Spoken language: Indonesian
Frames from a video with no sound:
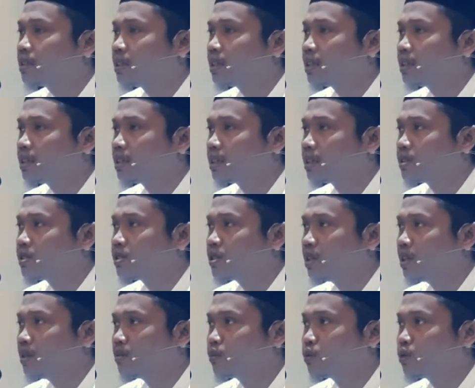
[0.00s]
Kiai
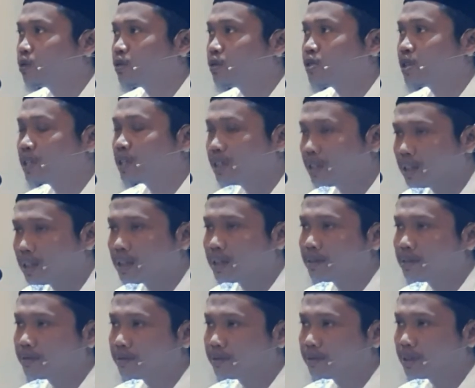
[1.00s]
Haji Abdul Jalil
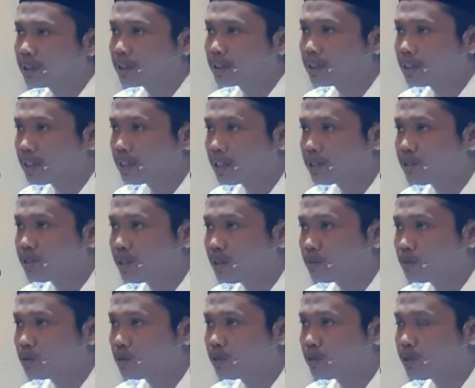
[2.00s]
nah, Kiai Haji
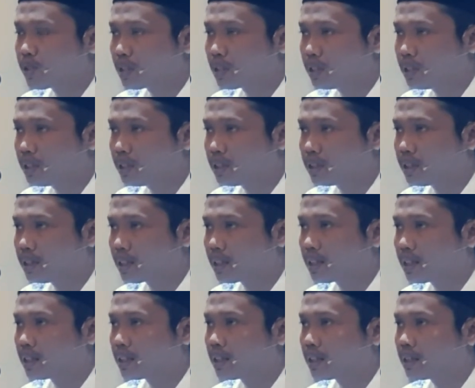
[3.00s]
Abdul Jalil dari
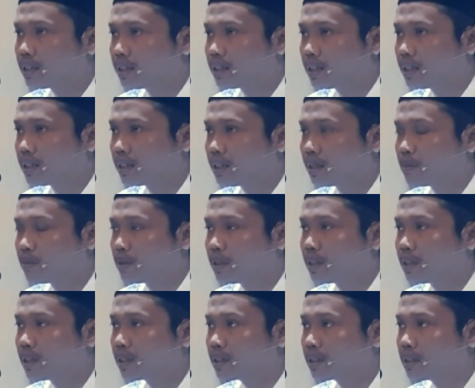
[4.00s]
ayahnya
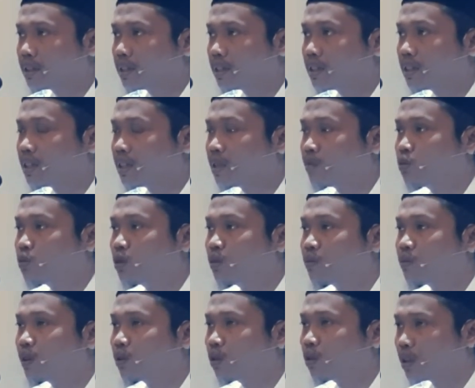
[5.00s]
namanya Kiai Abdul
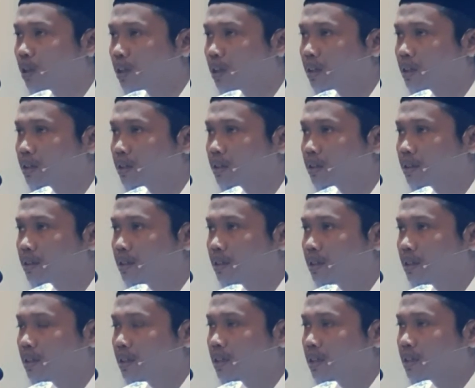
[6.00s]
Fadl
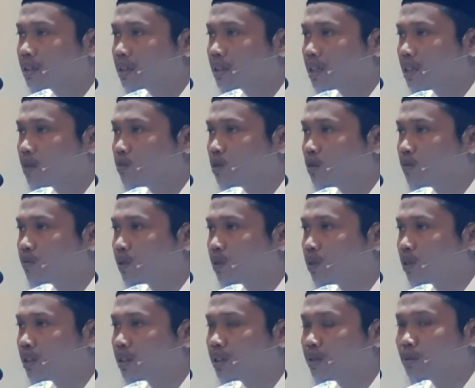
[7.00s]
Kiai Abdul
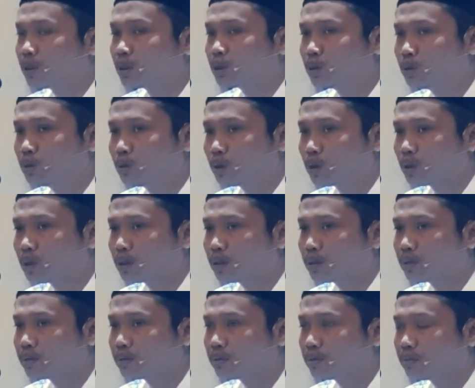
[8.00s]
Fadl ini masyhur
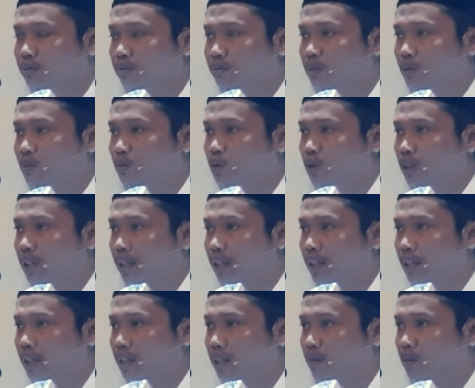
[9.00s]
populer
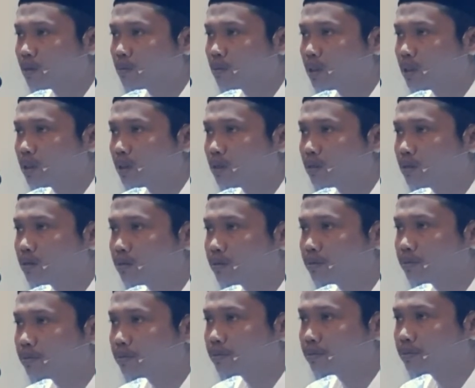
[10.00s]
nama beliau
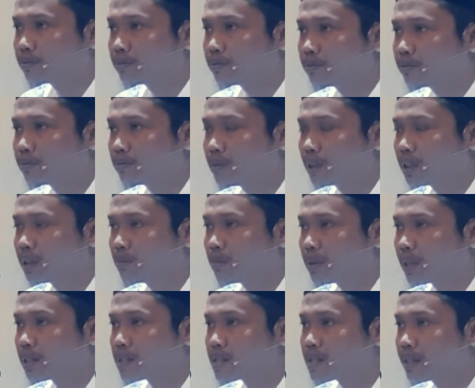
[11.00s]
bagi
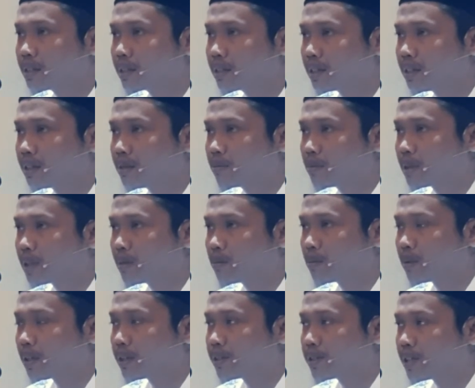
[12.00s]
para santri, para
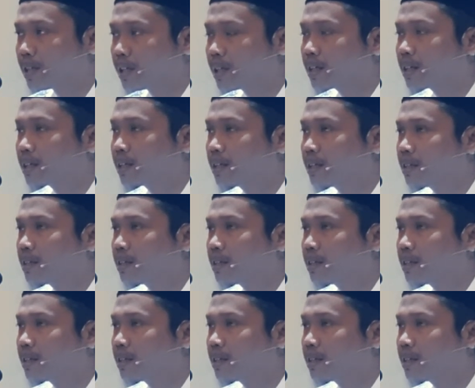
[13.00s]
pelajar